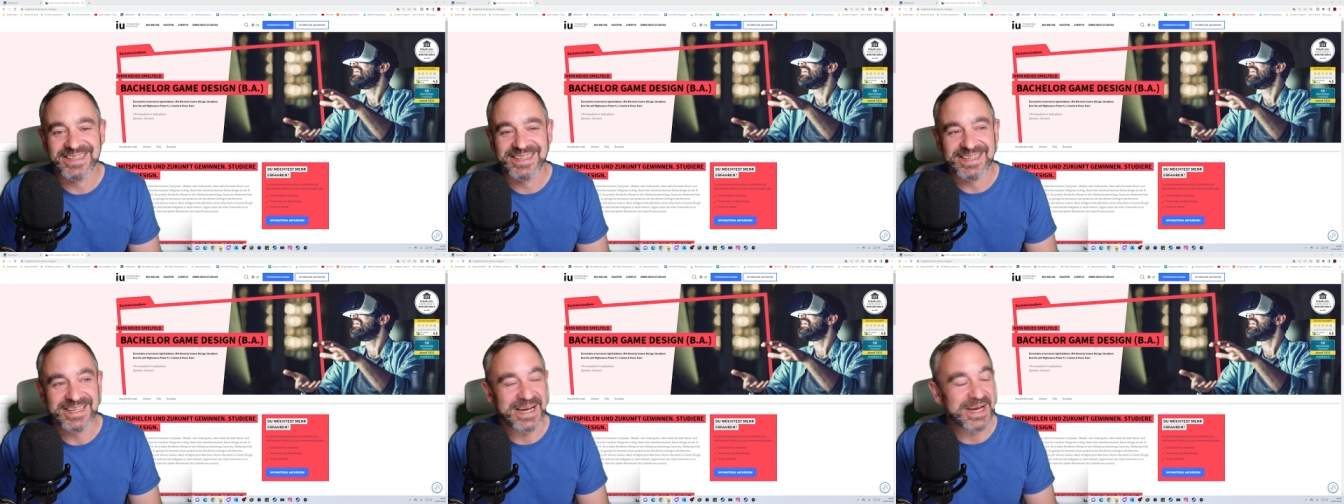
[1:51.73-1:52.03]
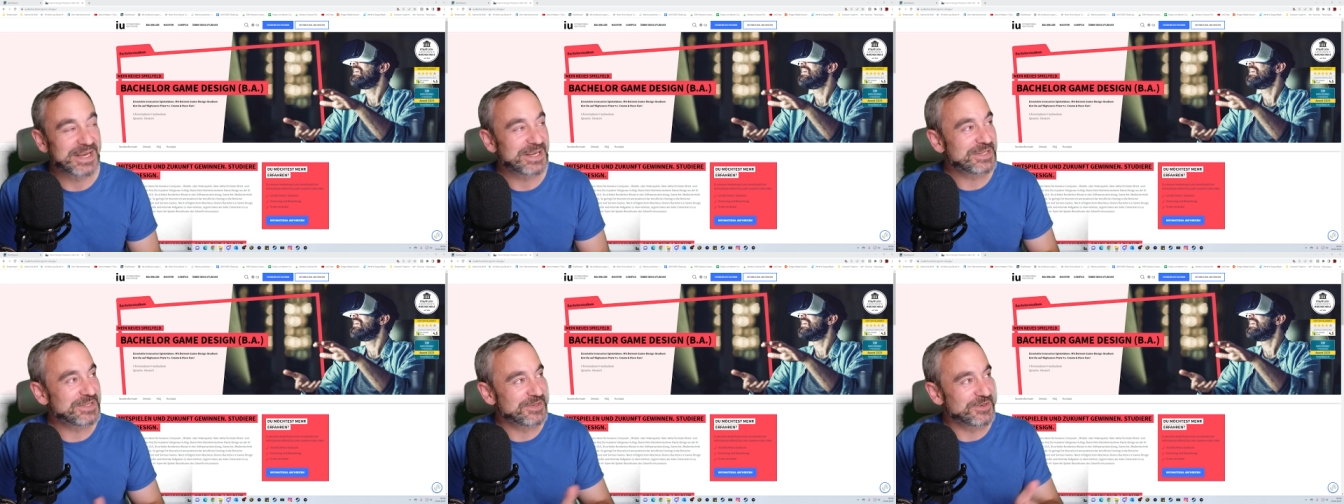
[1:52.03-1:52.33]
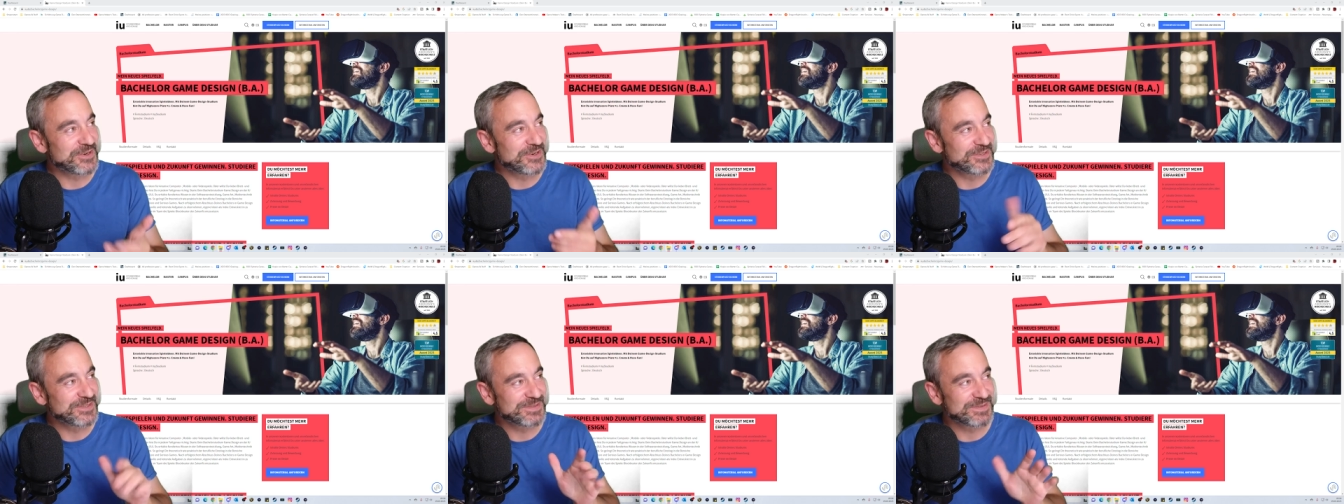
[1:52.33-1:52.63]
eigentlich
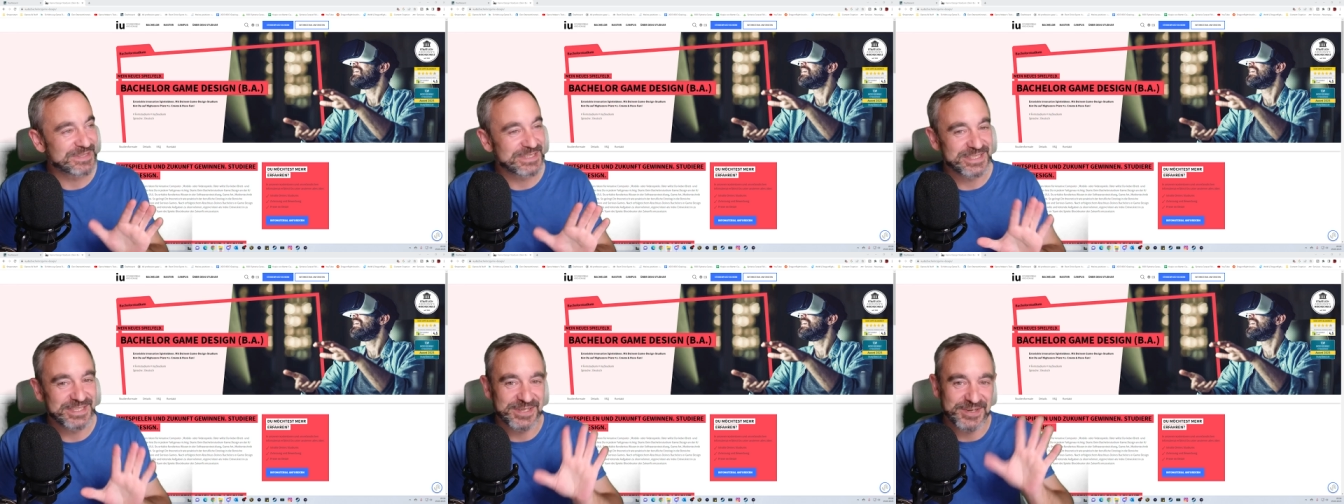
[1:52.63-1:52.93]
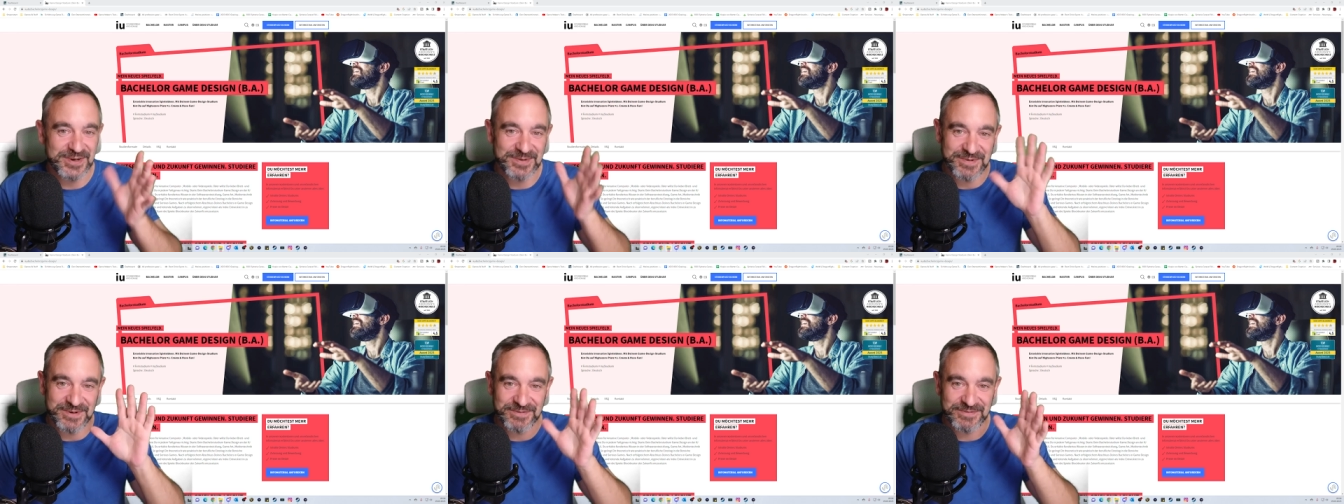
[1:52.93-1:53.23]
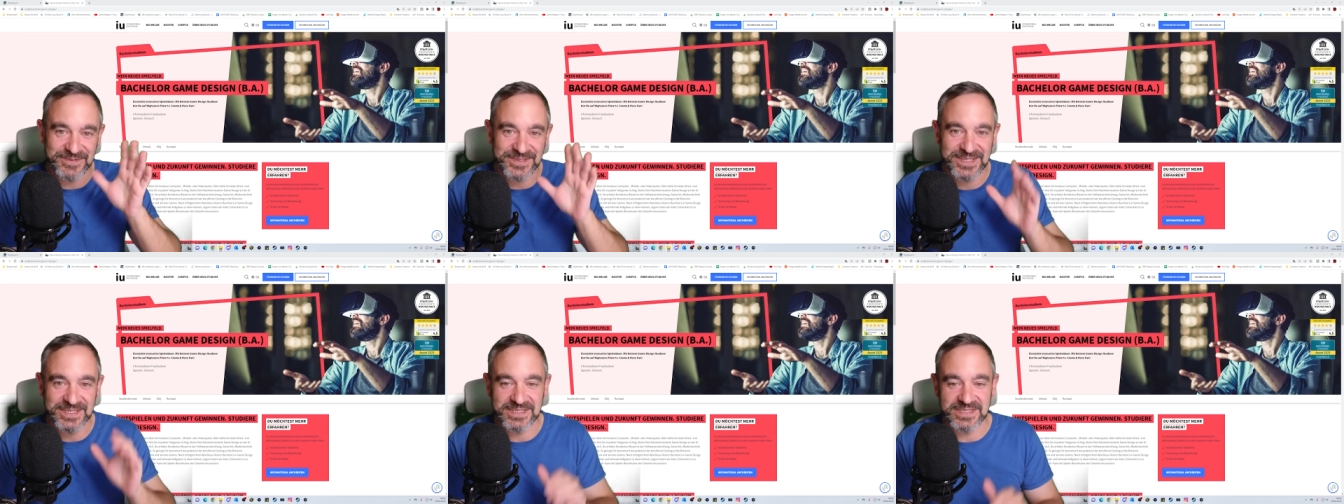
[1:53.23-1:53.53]

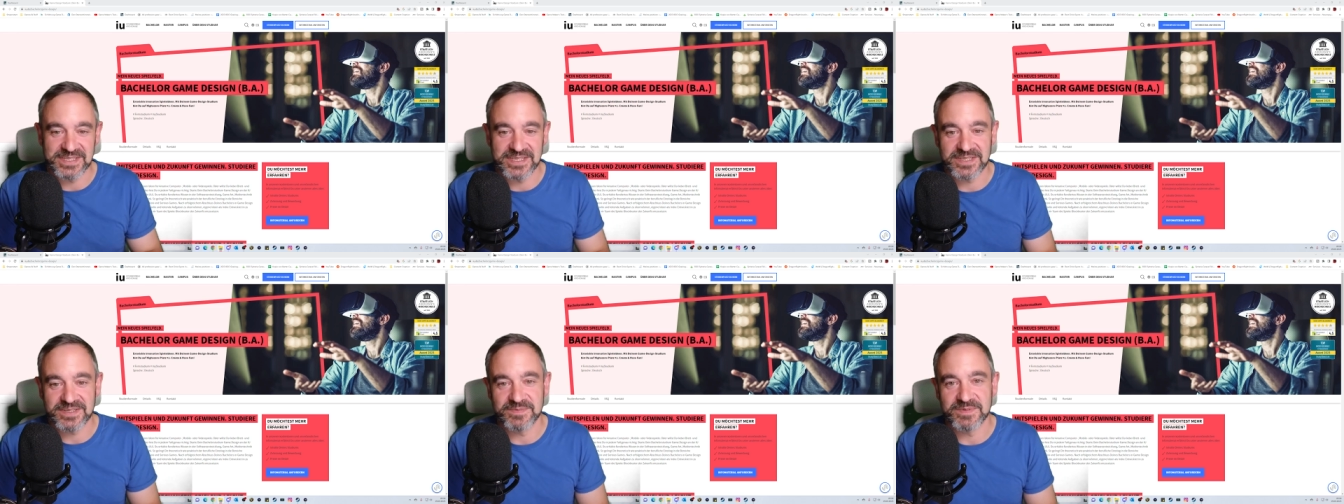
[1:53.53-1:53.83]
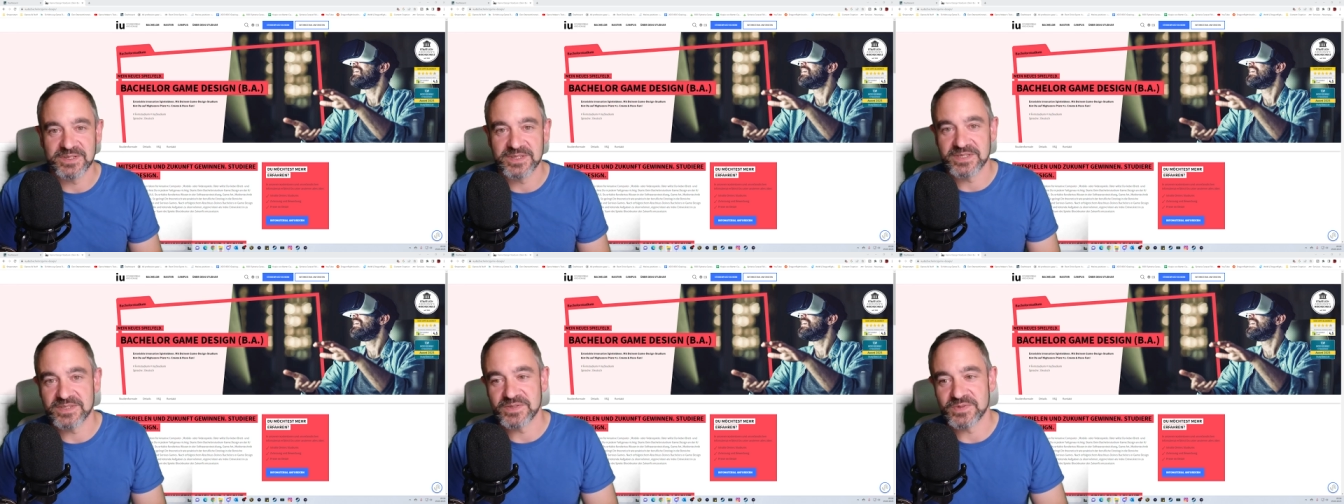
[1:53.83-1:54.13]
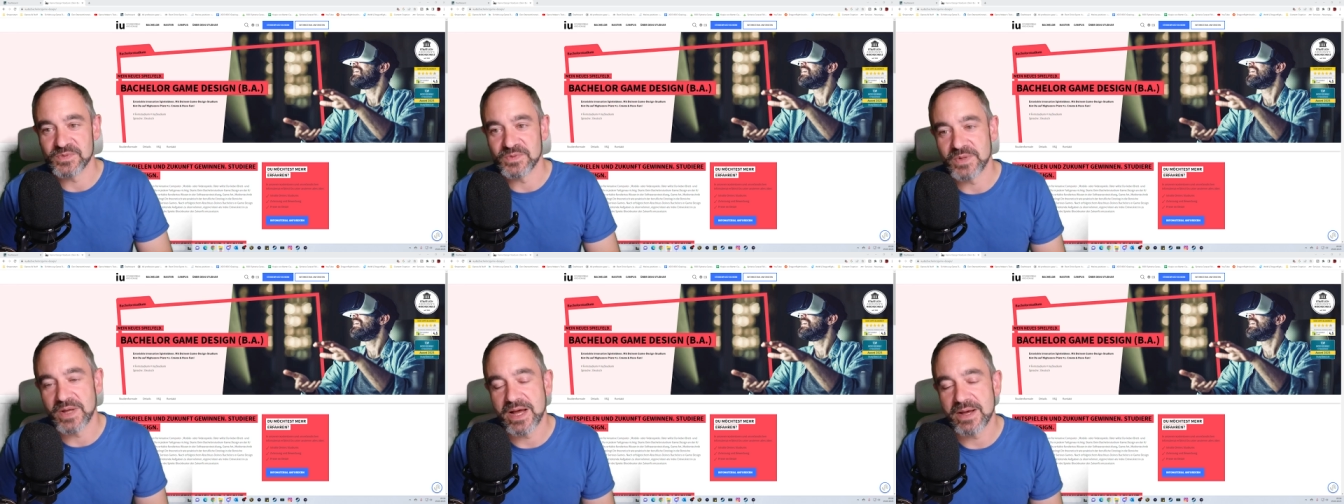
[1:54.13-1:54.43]
29,4 sagt man da so.